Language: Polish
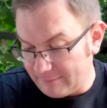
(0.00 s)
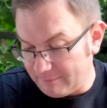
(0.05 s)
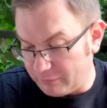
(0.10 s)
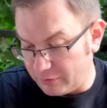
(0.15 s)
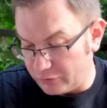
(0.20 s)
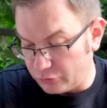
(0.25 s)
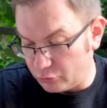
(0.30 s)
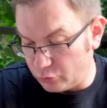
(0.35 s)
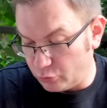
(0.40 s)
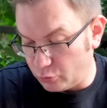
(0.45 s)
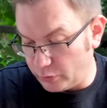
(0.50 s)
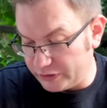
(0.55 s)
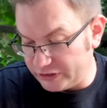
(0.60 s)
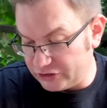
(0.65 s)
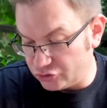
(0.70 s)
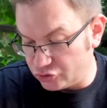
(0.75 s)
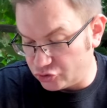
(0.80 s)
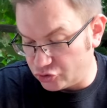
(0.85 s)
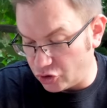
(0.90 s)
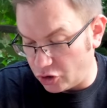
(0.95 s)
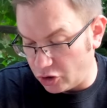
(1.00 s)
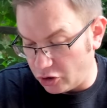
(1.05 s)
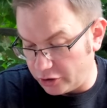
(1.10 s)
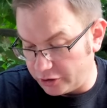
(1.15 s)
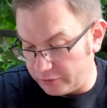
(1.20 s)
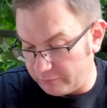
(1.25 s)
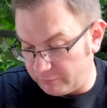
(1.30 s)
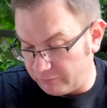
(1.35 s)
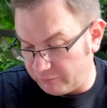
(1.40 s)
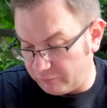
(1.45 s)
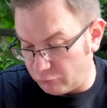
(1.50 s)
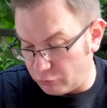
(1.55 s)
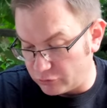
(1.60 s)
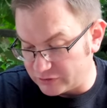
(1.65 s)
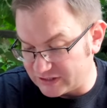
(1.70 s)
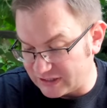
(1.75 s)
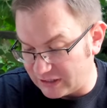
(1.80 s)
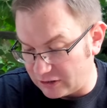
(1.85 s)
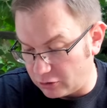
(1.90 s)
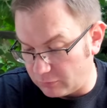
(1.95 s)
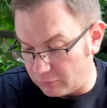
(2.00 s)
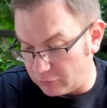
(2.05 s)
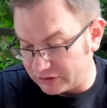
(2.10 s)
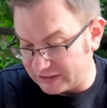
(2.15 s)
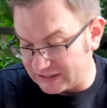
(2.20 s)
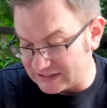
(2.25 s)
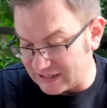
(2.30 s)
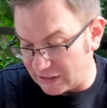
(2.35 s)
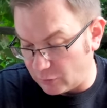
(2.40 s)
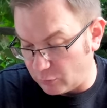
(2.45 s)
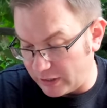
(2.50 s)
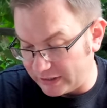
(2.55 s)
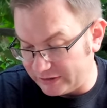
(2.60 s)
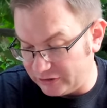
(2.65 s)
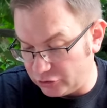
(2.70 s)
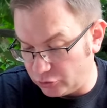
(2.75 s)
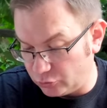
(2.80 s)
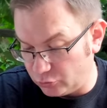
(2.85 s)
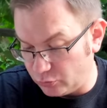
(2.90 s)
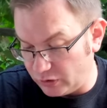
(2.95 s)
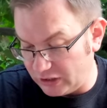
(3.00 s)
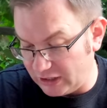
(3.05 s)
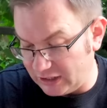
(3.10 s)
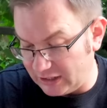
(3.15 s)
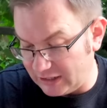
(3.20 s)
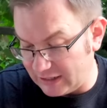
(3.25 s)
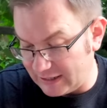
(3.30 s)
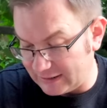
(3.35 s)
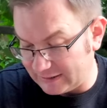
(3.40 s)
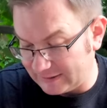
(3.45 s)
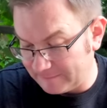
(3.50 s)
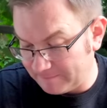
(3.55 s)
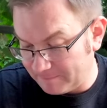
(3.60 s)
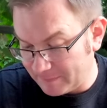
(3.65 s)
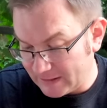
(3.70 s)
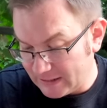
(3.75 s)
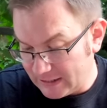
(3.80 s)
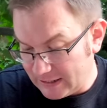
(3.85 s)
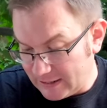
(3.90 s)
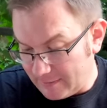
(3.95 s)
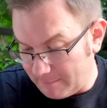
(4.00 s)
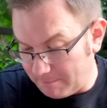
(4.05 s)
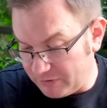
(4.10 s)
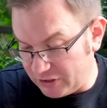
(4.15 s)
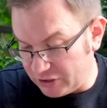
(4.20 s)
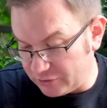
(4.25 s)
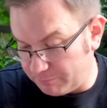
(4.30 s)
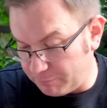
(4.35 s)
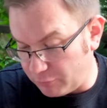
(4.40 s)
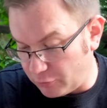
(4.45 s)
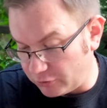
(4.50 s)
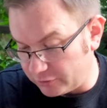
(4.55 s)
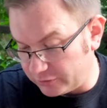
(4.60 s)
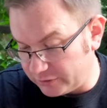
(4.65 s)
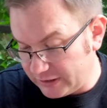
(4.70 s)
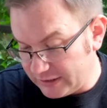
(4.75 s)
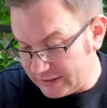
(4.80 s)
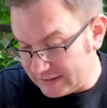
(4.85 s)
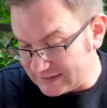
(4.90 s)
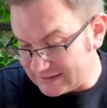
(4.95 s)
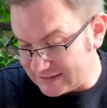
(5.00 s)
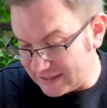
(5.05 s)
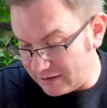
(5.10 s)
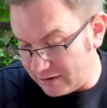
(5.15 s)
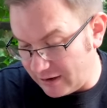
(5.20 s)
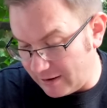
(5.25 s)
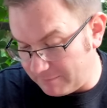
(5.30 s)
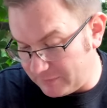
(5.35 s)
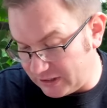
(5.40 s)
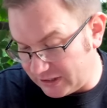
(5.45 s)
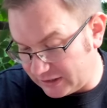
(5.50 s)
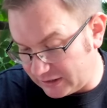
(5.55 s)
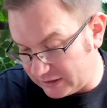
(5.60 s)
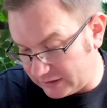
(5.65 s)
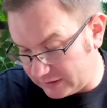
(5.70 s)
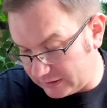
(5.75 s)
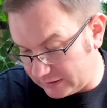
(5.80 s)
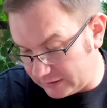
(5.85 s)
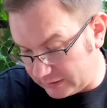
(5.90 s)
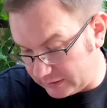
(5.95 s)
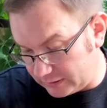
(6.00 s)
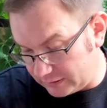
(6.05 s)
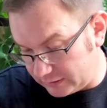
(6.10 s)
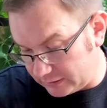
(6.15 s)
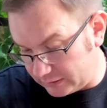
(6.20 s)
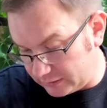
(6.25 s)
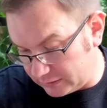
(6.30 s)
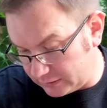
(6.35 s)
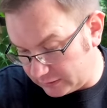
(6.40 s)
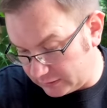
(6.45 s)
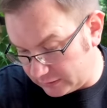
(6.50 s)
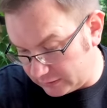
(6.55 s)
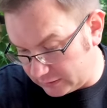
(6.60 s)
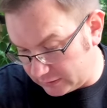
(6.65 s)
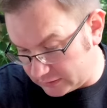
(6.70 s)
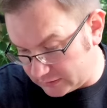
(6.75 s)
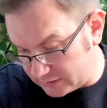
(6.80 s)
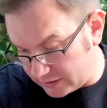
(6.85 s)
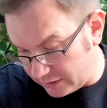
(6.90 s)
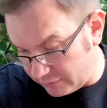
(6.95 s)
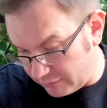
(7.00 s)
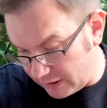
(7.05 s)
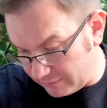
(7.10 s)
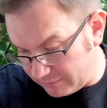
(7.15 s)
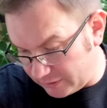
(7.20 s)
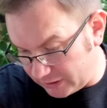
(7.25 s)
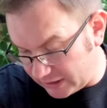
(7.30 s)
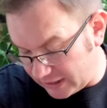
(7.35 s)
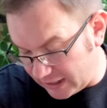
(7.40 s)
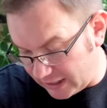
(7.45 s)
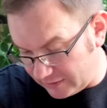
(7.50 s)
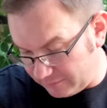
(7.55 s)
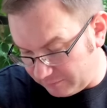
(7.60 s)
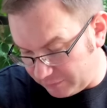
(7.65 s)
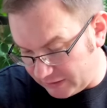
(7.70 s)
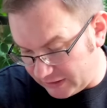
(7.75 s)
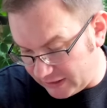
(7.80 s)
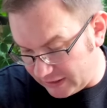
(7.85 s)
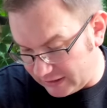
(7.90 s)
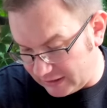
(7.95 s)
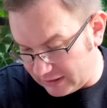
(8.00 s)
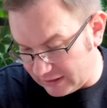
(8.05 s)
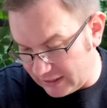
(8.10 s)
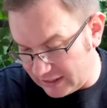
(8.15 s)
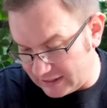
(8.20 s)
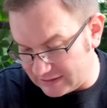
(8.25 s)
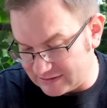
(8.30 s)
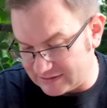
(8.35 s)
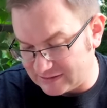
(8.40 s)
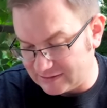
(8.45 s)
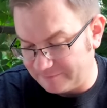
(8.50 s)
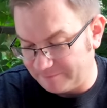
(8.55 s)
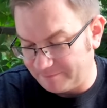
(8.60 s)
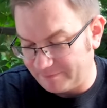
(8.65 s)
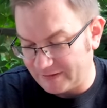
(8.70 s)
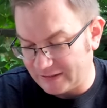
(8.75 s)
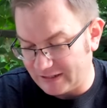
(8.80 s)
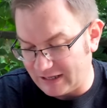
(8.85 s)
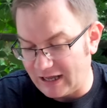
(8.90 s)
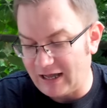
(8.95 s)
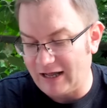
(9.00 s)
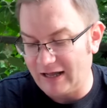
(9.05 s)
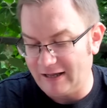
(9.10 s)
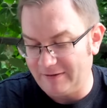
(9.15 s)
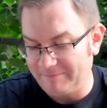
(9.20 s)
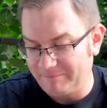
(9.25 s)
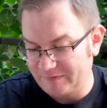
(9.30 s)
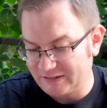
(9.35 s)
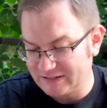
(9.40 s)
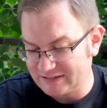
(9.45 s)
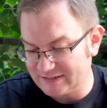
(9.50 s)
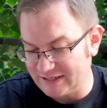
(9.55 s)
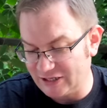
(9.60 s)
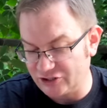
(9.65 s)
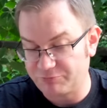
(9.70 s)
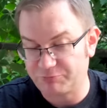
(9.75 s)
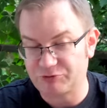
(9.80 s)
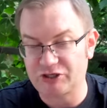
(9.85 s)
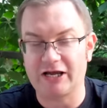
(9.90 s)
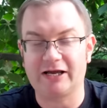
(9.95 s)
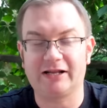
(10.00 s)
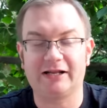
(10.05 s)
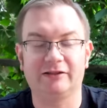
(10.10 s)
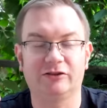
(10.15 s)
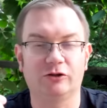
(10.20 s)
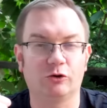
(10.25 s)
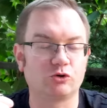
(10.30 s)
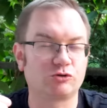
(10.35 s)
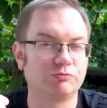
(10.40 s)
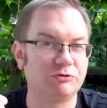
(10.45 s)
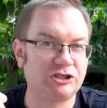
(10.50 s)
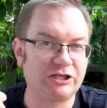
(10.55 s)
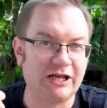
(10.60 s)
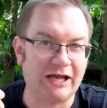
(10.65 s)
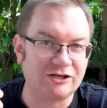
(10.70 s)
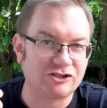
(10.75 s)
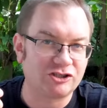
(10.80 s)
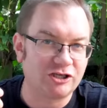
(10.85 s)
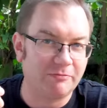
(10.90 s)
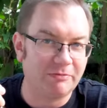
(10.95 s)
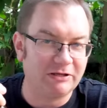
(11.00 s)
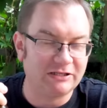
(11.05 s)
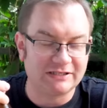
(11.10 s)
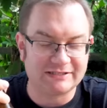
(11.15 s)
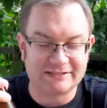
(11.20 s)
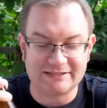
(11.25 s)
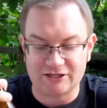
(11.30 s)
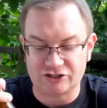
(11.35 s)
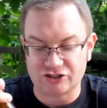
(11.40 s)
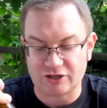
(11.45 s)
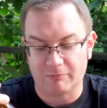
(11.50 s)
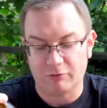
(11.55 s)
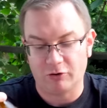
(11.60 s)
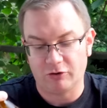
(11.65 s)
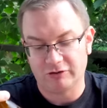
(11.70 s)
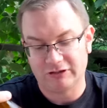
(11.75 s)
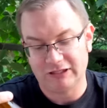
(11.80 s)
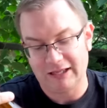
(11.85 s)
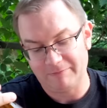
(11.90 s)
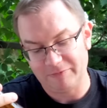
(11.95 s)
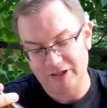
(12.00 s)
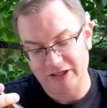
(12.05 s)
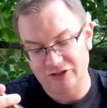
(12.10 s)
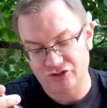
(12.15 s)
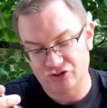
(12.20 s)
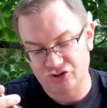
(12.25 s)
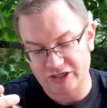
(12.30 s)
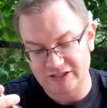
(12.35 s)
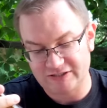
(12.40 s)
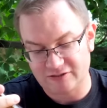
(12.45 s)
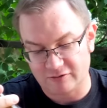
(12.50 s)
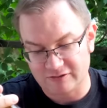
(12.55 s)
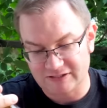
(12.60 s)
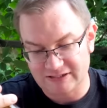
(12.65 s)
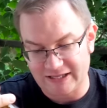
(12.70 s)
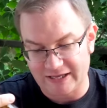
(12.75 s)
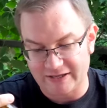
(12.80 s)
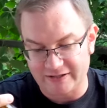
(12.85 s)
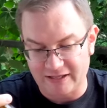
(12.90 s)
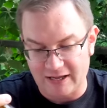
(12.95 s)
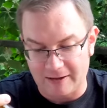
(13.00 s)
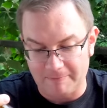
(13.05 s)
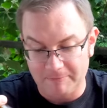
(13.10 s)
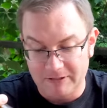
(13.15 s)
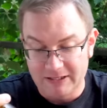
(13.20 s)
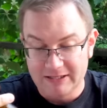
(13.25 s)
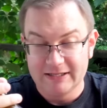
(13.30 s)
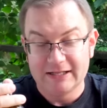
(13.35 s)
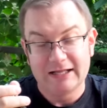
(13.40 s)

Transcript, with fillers: Brew with Joy, Włoska Robota, Zakładnik New England, Beer Porn, Ceramic, Ceramic IPA Glass, Aha, snatch przekręt. No już myślałem, że nie będzie snatcha, bo dla mnie Jason Statham,